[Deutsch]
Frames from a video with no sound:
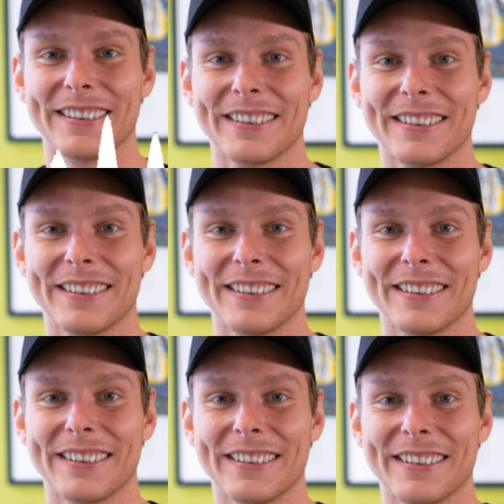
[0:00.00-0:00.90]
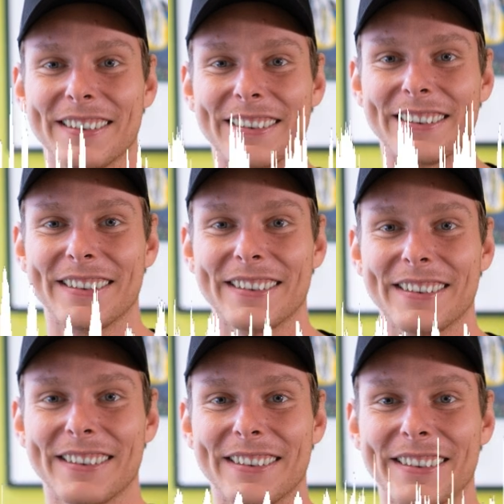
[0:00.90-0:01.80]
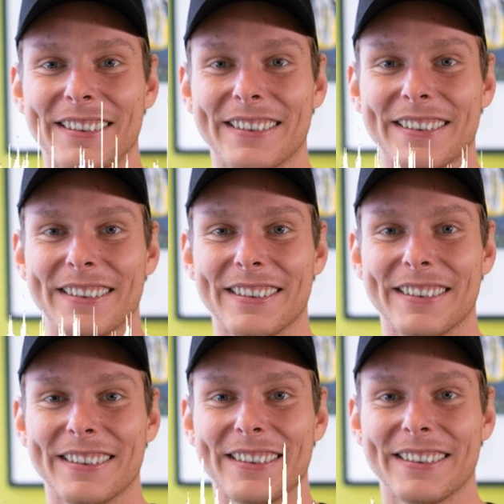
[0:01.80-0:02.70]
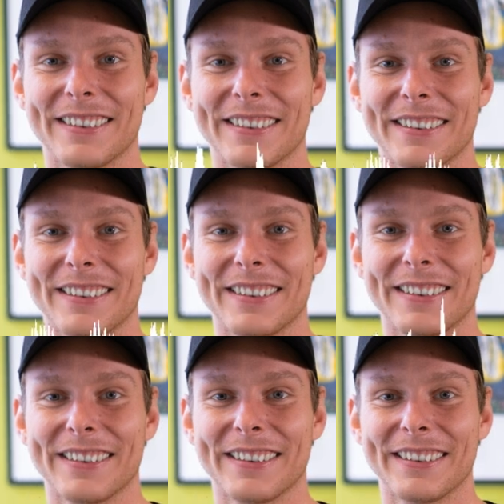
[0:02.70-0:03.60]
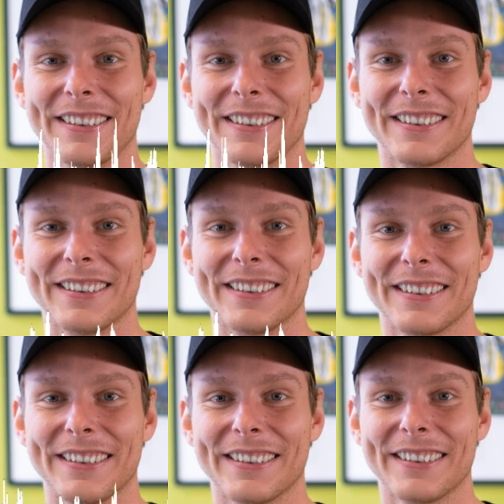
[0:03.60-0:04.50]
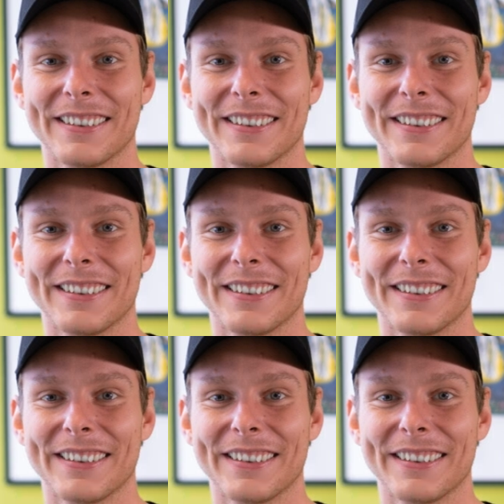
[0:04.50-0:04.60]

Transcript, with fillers: ja, wir also haben bis jetzt 2,10 Meter, glaube ich, ne? Ja, genau. Jetzt bin ich 2,10.